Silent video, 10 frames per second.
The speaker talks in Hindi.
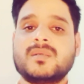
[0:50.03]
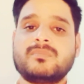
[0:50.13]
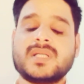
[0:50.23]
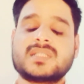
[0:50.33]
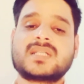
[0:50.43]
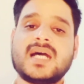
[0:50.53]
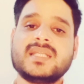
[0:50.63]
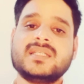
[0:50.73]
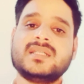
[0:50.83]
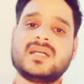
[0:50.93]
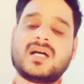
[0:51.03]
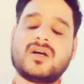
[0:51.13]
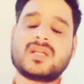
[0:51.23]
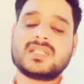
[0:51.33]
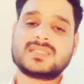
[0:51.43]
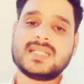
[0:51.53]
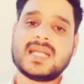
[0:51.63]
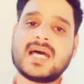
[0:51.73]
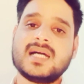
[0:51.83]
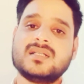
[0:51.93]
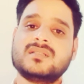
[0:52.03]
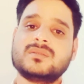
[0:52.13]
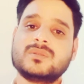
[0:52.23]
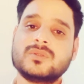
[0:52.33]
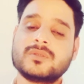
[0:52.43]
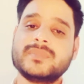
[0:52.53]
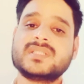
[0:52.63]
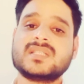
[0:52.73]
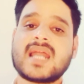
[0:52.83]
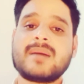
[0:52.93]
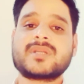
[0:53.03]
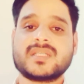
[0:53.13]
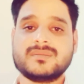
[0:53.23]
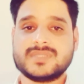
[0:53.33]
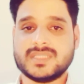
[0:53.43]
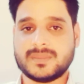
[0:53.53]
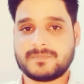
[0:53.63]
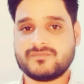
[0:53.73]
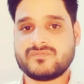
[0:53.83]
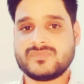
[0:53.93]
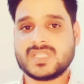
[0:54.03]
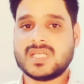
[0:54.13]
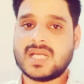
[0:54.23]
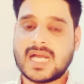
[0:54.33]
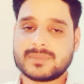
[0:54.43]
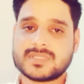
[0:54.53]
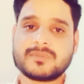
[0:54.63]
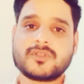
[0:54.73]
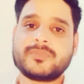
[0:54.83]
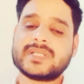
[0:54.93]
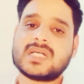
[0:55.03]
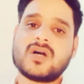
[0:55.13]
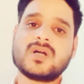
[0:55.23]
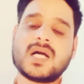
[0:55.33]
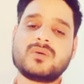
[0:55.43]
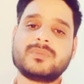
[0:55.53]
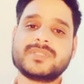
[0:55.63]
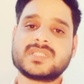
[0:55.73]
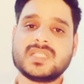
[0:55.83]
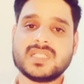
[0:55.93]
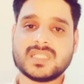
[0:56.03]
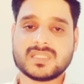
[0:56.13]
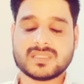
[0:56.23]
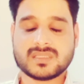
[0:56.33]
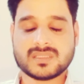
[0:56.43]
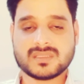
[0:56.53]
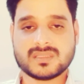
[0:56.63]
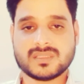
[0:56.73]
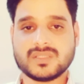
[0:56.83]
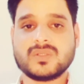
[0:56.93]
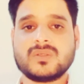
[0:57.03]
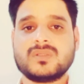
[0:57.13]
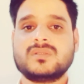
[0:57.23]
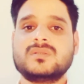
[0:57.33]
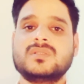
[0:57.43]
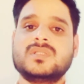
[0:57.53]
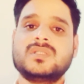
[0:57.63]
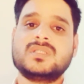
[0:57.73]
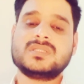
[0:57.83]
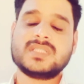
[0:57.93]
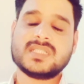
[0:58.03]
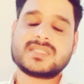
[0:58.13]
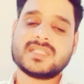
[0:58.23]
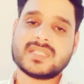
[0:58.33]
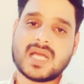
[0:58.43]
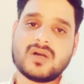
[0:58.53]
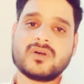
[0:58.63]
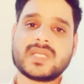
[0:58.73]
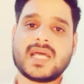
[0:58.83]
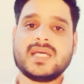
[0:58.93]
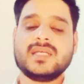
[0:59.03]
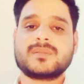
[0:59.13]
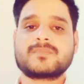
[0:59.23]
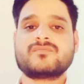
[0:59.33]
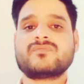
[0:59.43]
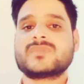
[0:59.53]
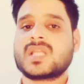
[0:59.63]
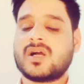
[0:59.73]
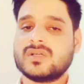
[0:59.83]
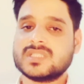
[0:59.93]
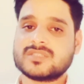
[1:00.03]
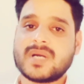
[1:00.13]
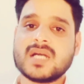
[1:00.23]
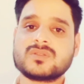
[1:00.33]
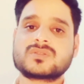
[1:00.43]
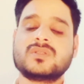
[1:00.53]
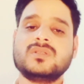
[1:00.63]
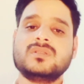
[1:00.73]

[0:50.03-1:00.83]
बलात्कारी और हत्यारा गुरमीत राम रहीम की आप सबको पता होगा वो पिछले दिनों जेल से रिहा हो गया है और इस बार उसको